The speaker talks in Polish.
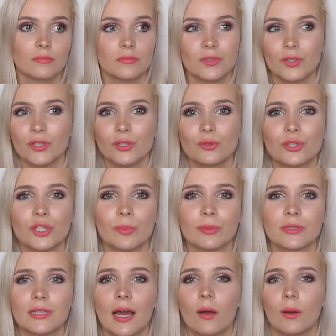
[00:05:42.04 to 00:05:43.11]
no i już się
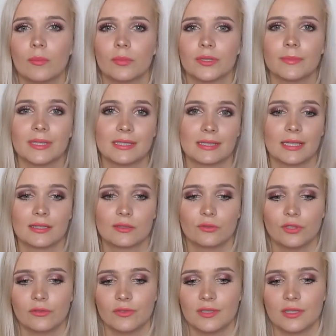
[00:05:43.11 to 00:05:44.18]
poddałam, bo bez sensu
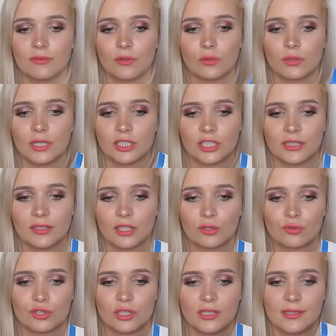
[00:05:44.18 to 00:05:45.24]
nie widzę w ogóle żadnej
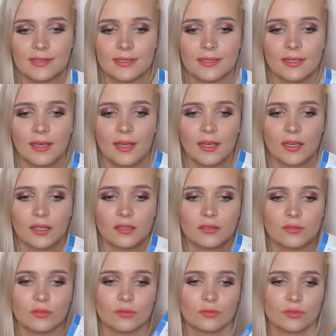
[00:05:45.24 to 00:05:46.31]
różnicy
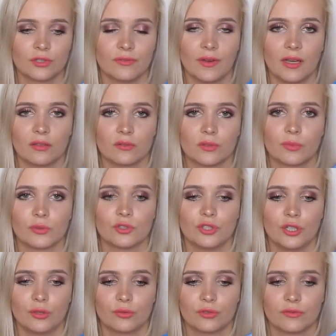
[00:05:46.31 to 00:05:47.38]
yy, używając bądź
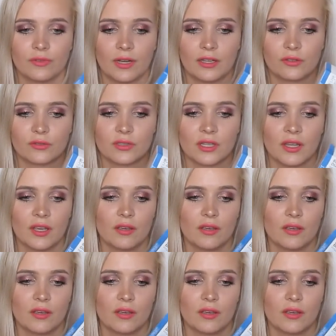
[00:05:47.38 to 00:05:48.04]
nie używając,